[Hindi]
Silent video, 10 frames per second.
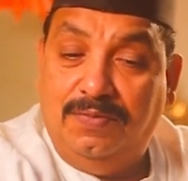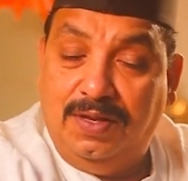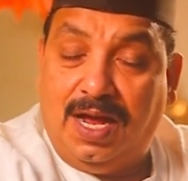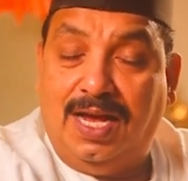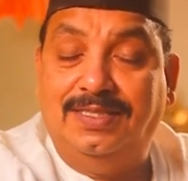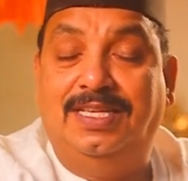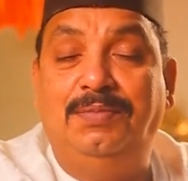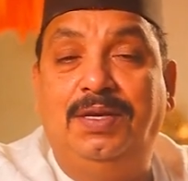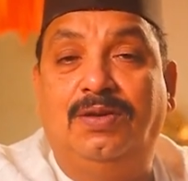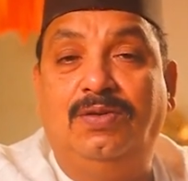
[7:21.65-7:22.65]
फिर आज
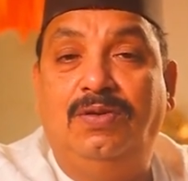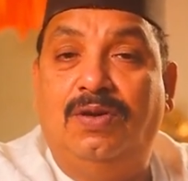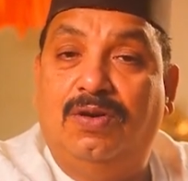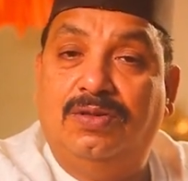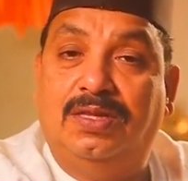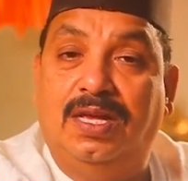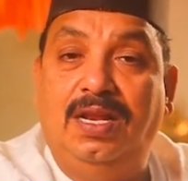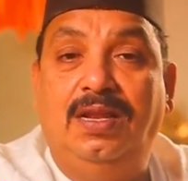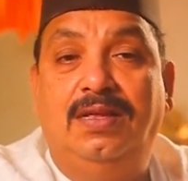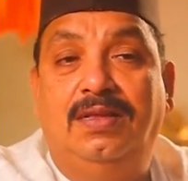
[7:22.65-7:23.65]
धीमी करो और तेल